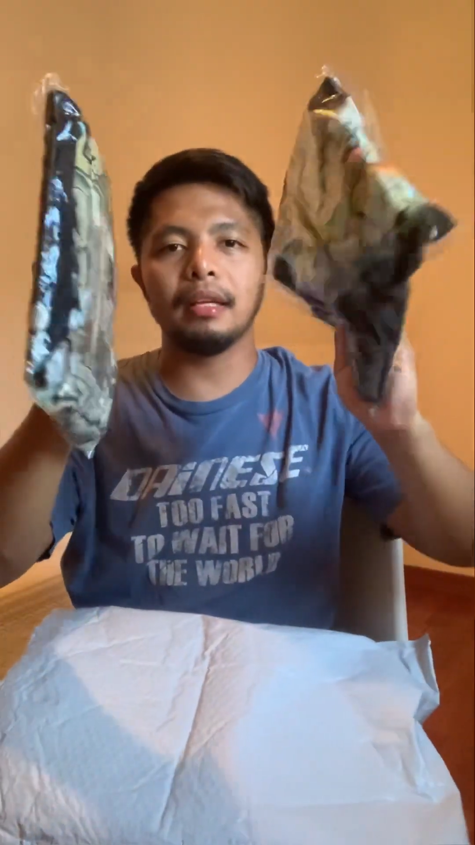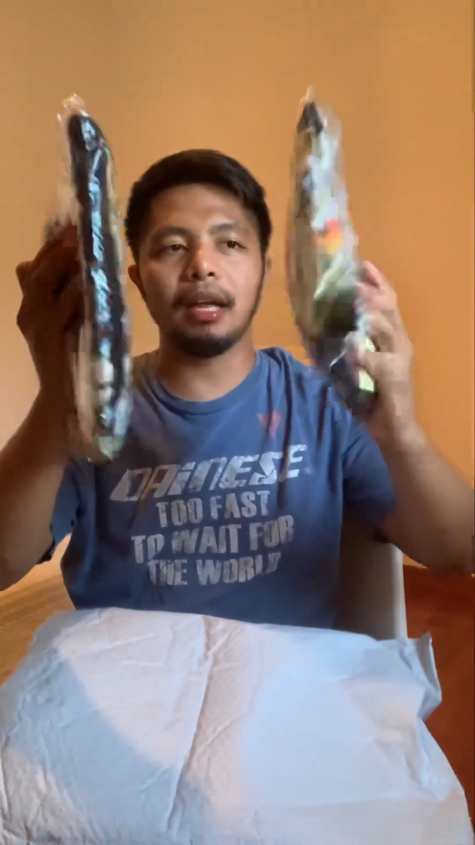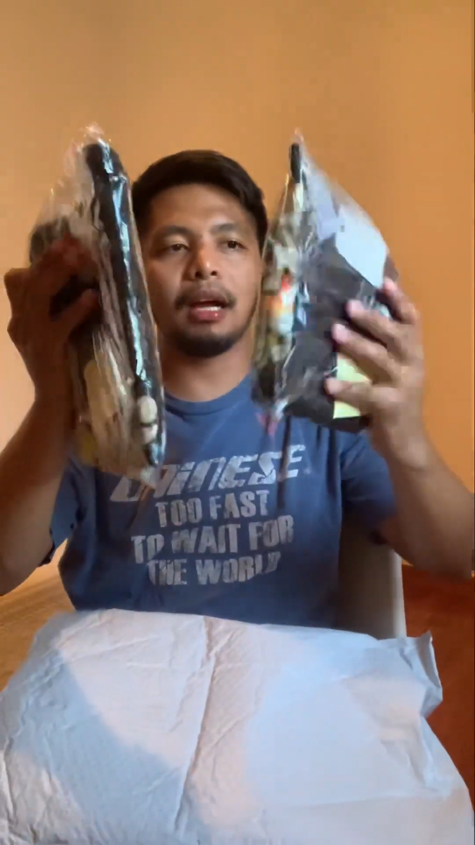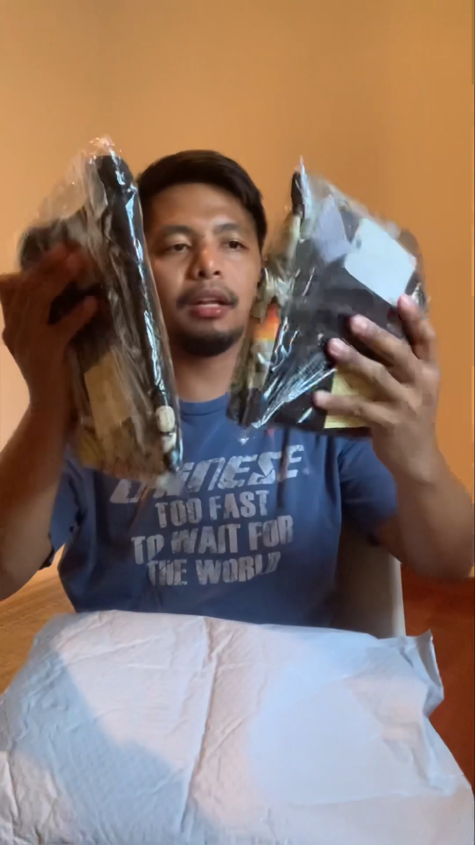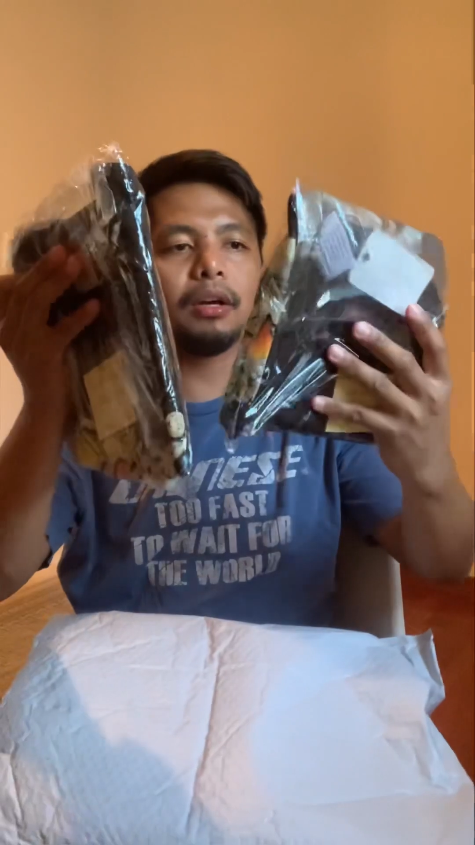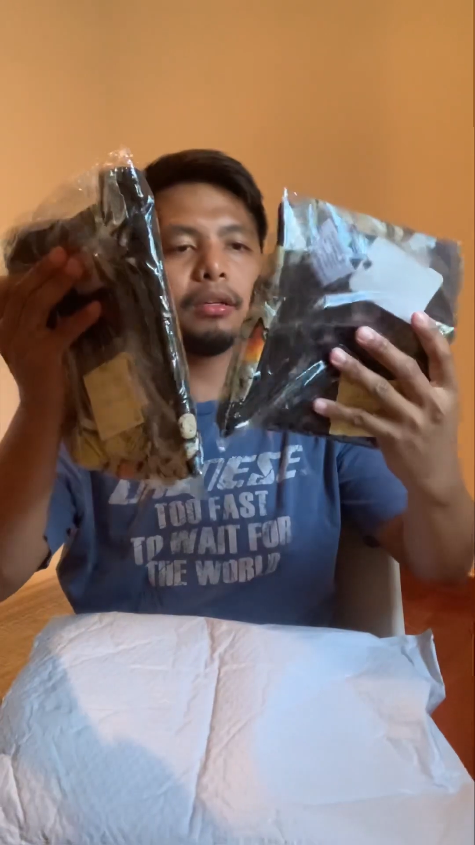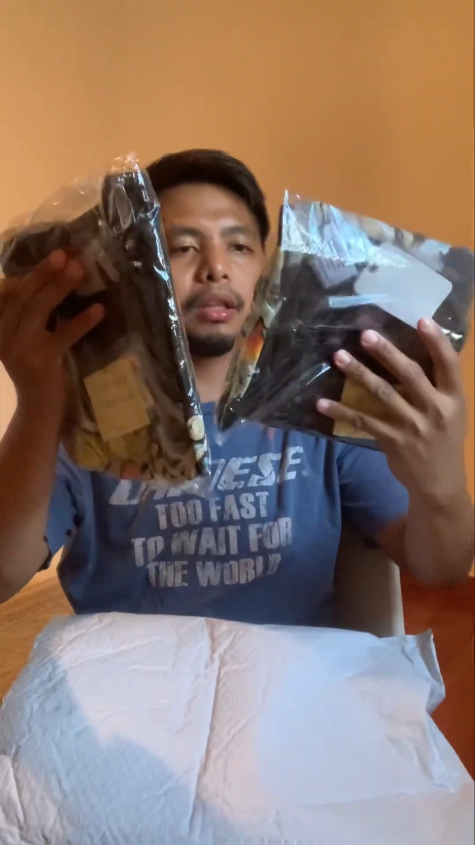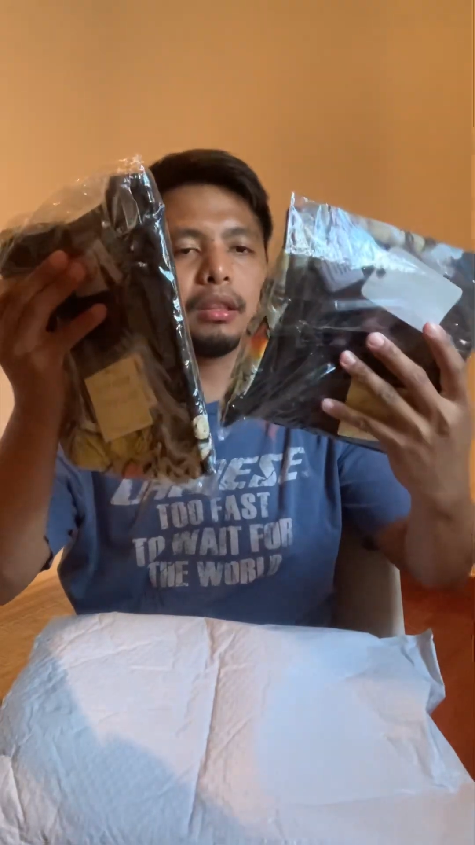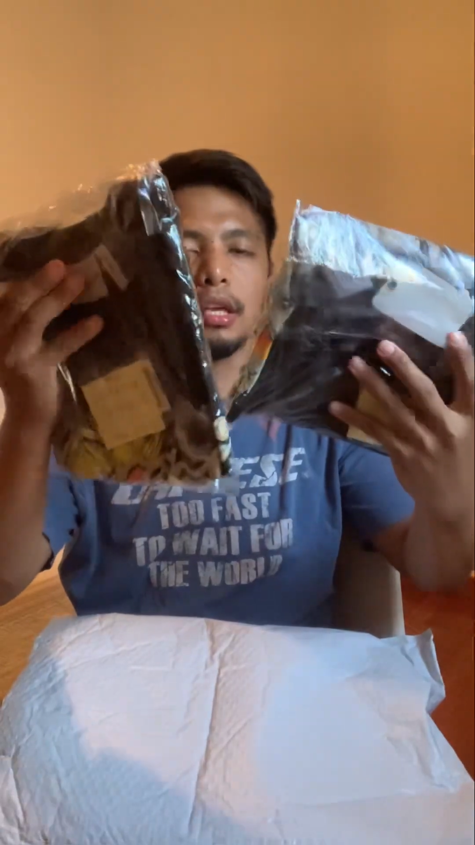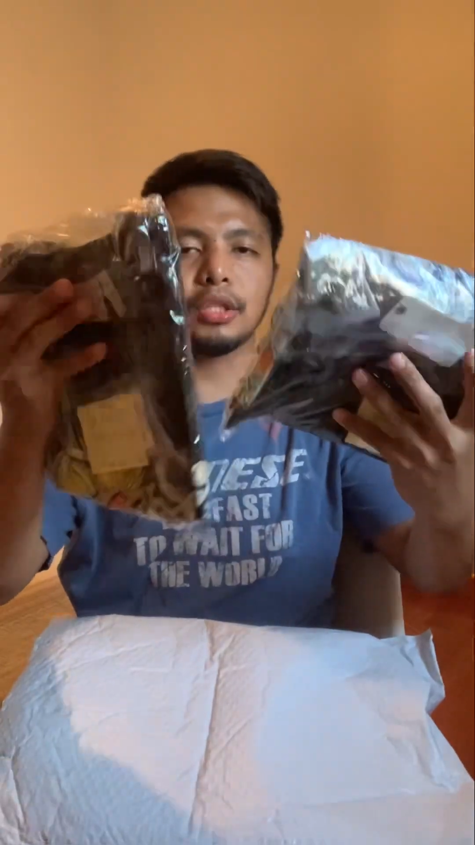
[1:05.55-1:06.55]
ng ano,
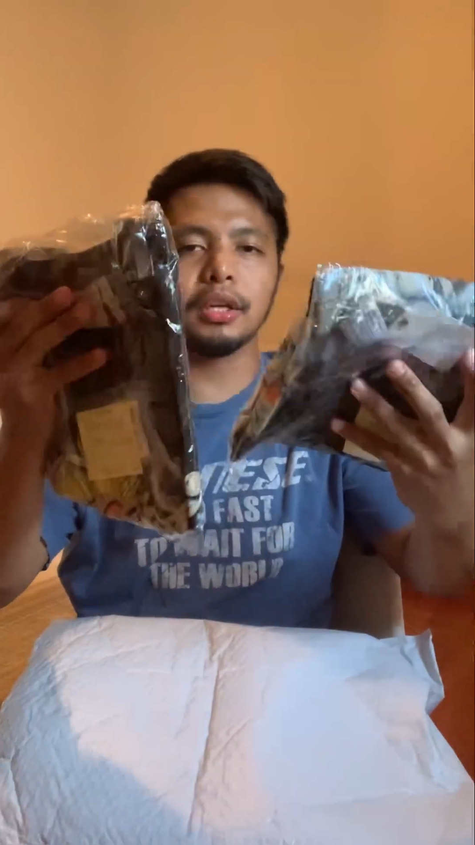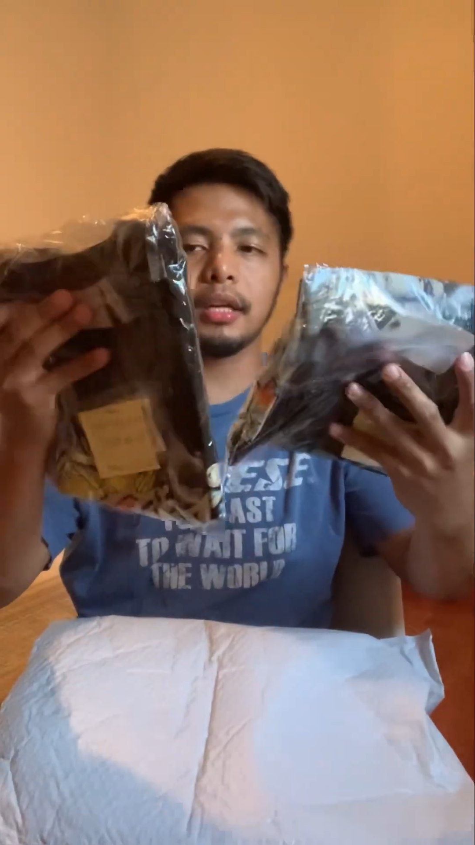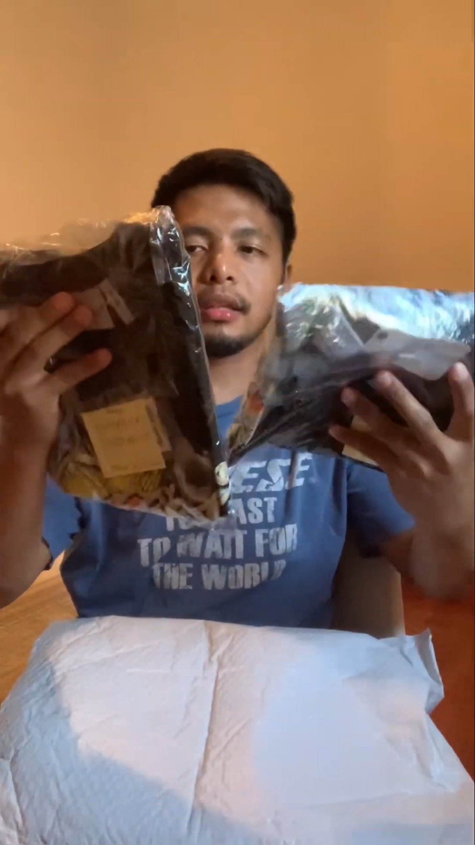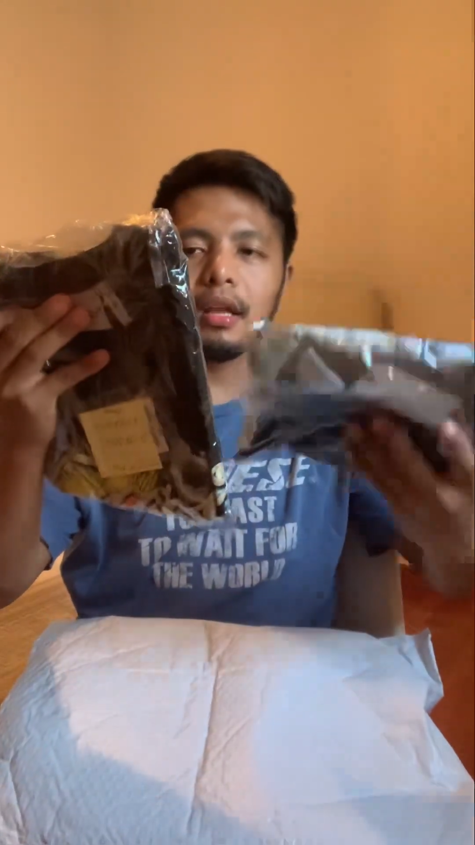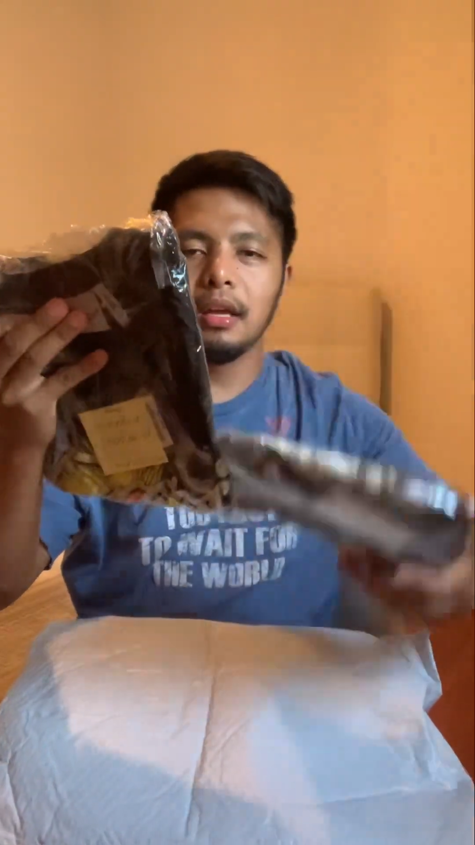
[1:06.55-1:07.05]
ng t-shirt.